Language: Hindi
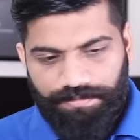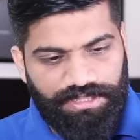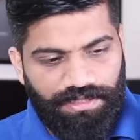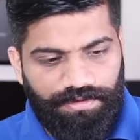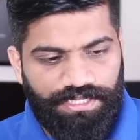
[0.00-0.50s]
कि
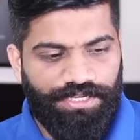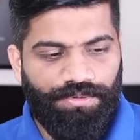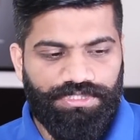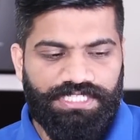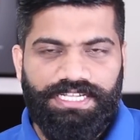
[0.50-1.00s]
मतलब लीक
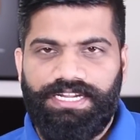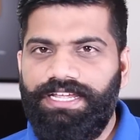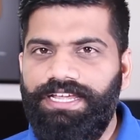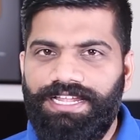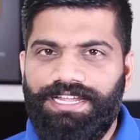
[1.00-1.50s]
होता जा रहा
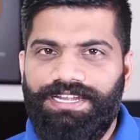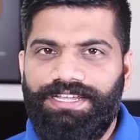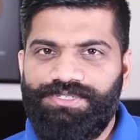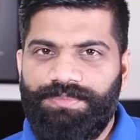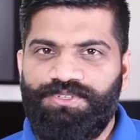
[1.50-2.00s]
है अलग
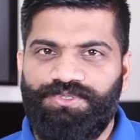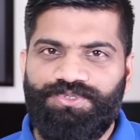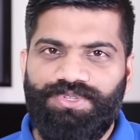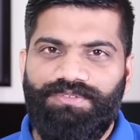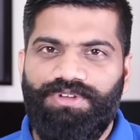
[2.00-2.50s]
अलग जो एपिसोड
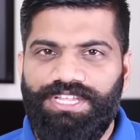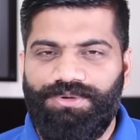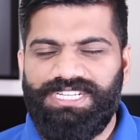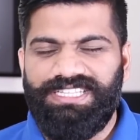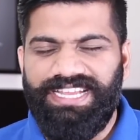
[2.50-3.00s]
दोस्तों हैं वो लीक
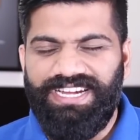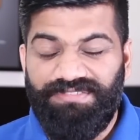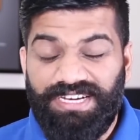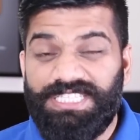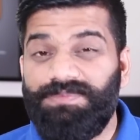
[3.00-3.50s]
हो जाते हैं
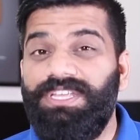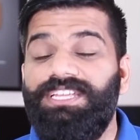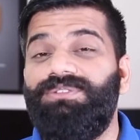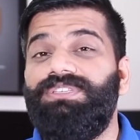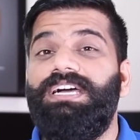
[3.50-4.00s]
एडवांस में
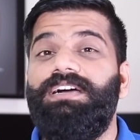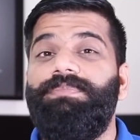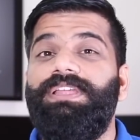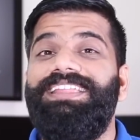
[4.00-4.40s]
ही तो यहाँ पे